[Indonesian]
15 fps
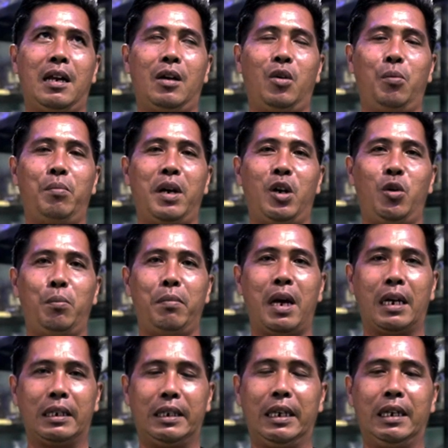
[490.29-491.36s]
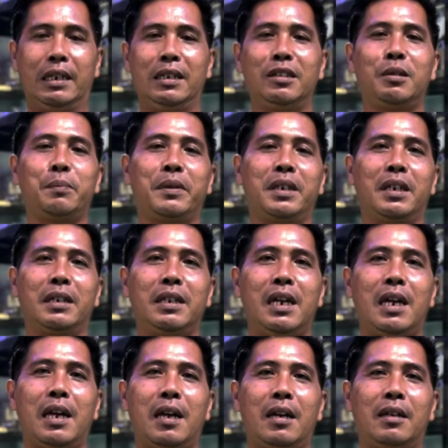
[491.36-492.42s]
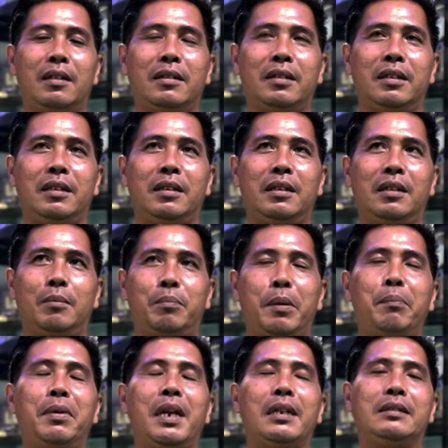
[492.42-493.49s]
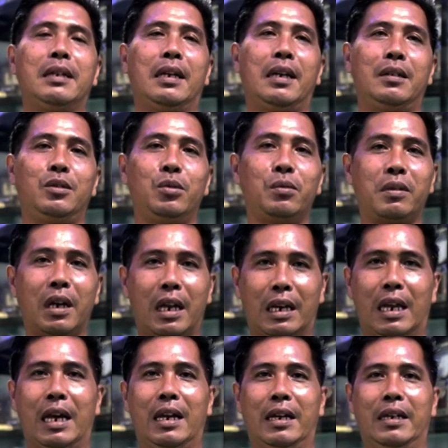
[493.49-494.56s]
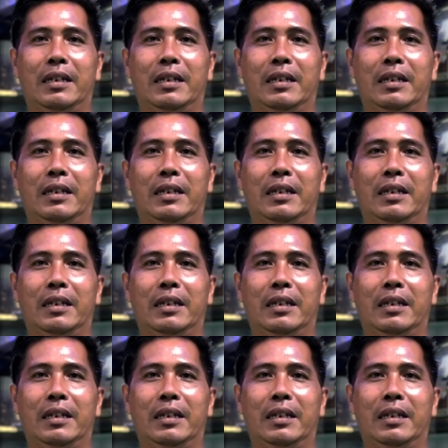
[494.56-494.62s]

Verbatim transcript: lomba-lomba G ini sebenarnya pembelajaran juga lah